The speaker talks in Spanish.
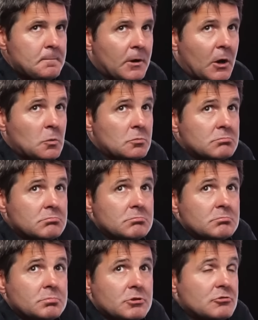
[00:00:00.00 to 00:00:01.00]
creo,
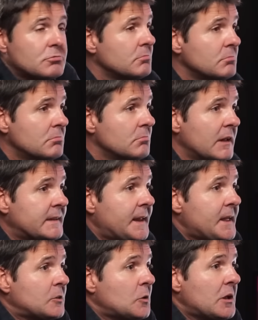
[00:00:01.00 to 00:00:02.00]
pues una
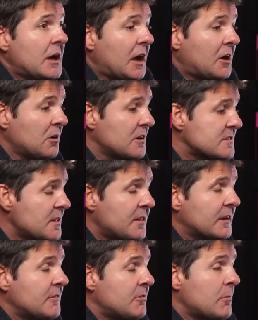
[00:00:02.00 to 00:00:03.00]
trayectoria que creo que es en
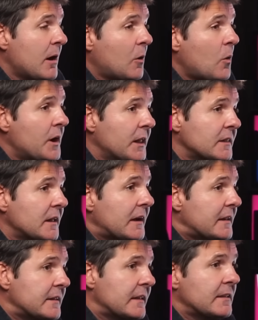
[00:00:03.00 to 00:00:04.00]
cierta forma coherente
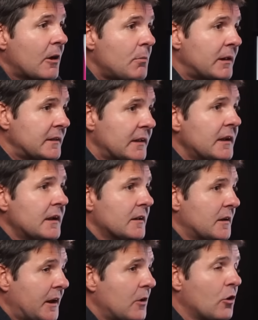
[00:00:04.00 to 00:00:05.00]
que he intentado
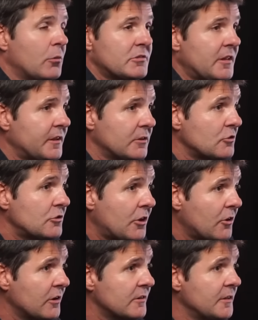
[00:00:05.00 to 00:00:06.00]
mantener, creo, con mis aciertos y
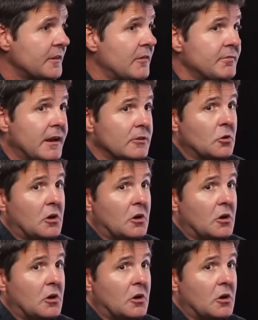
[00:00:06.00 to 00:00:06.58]
errores. Es decir, al final